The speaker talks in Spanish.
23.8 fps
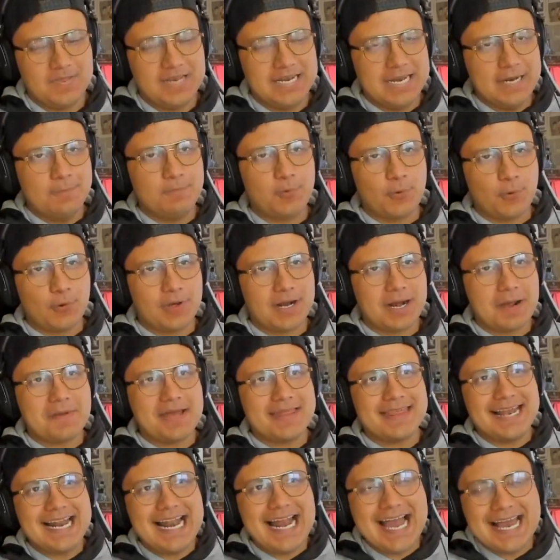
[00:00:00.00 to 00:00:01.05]
En el
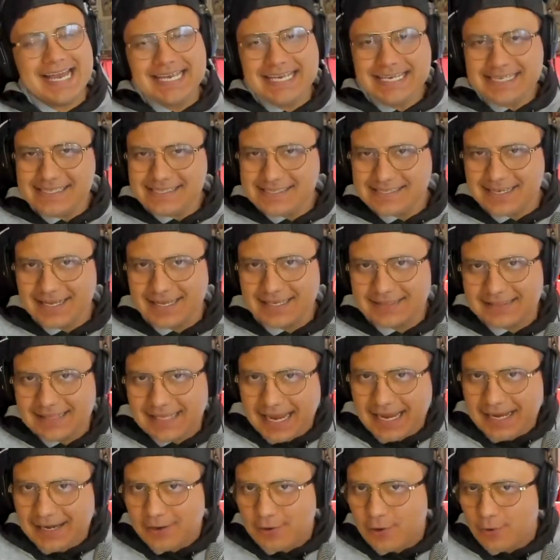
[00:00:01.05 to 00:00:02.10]
programa de la isla te
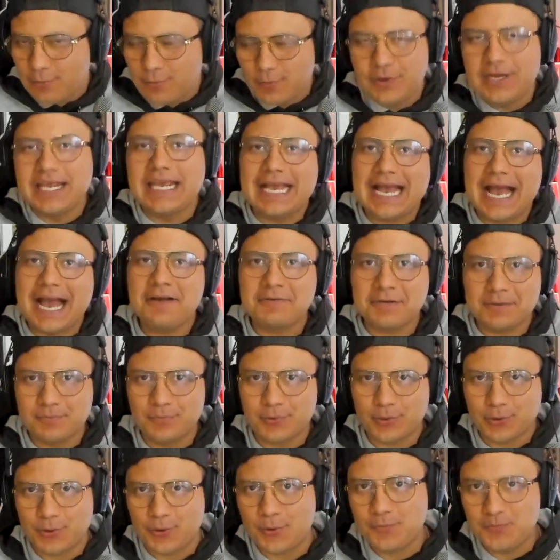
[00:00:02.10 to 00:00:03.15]
incomunicaban
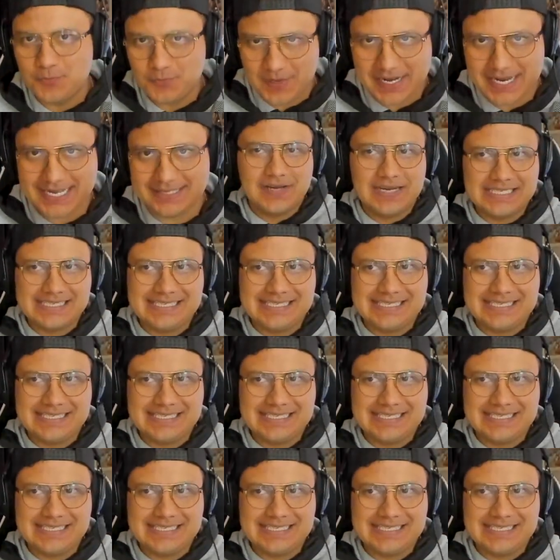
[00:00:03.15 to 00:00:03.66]
por completo.